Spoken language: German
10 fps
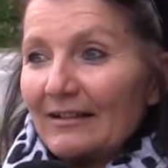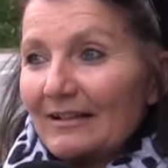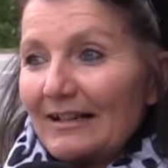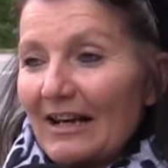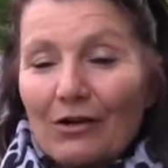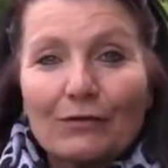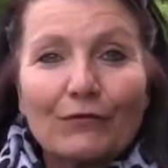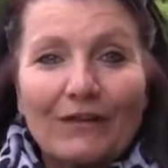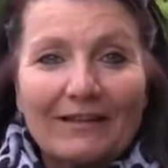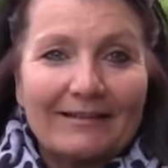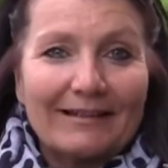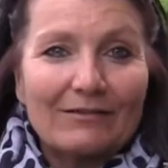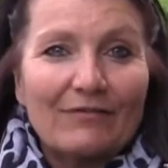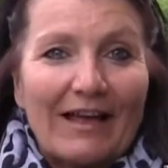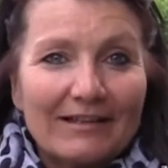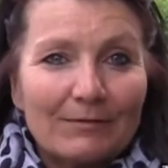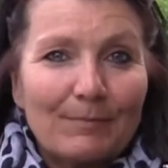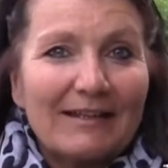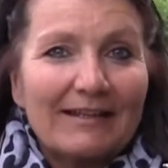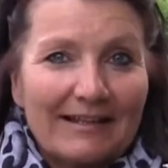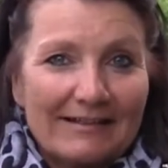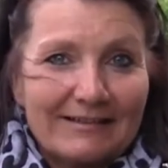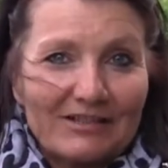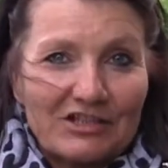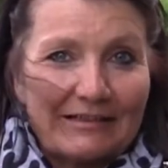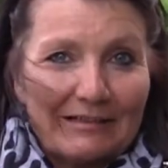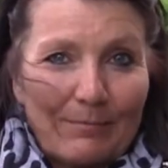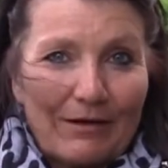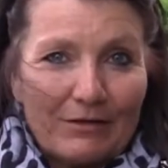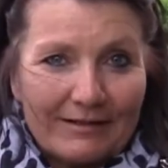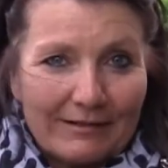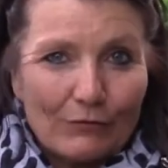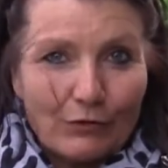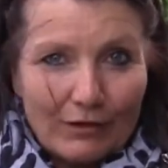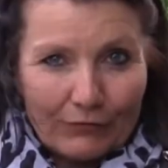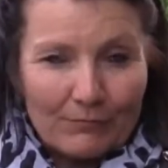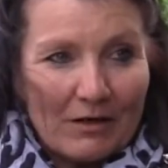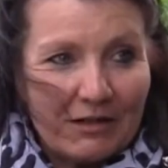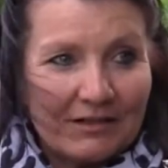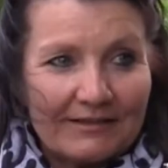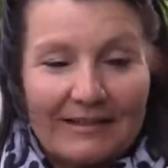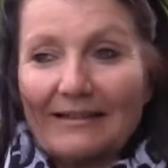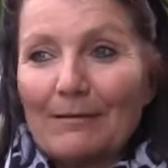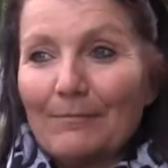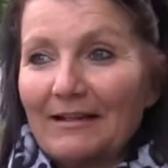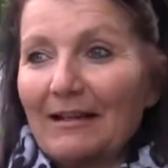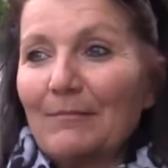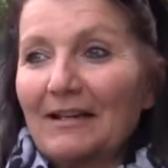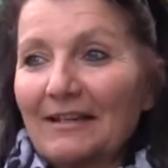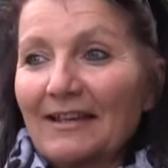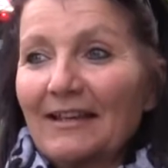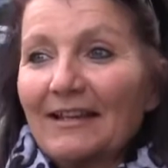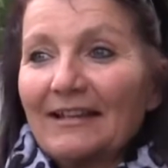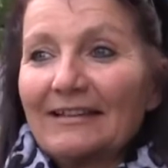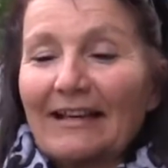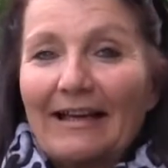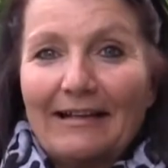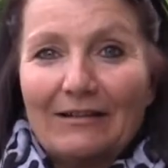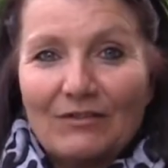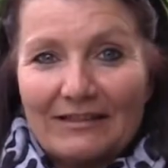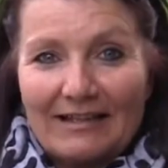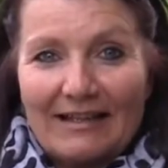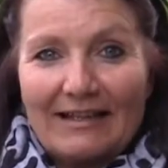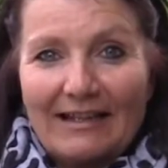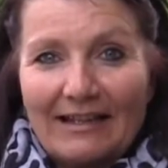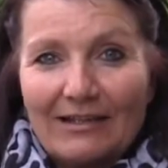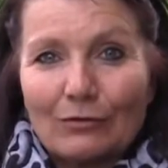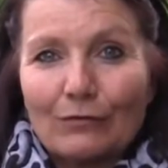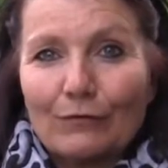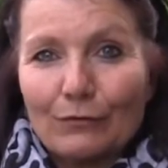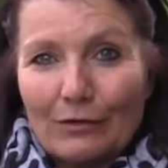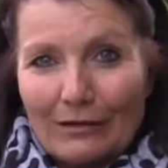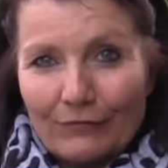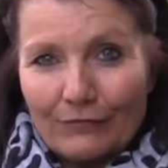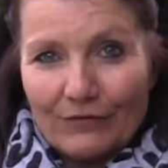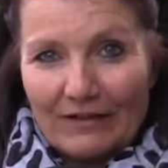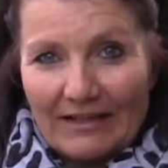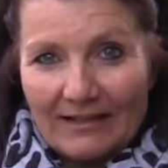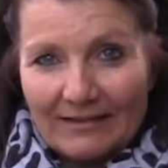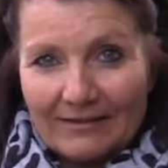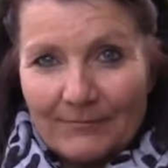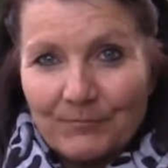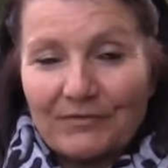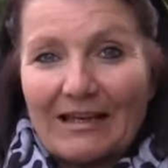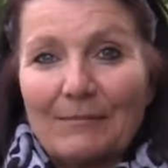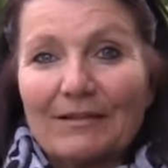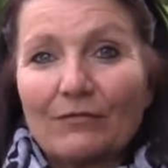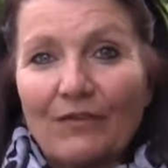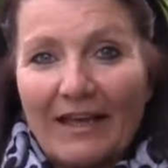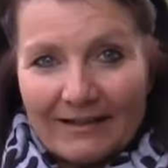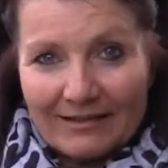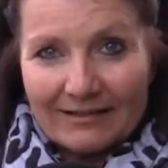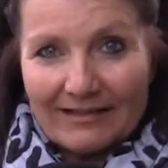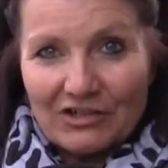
langfristigen, weitblickenden städtebaulichen Wurf macht, indem man nämlich die Kranewitter Allee Richtung Flughafen verlegt und damit weg den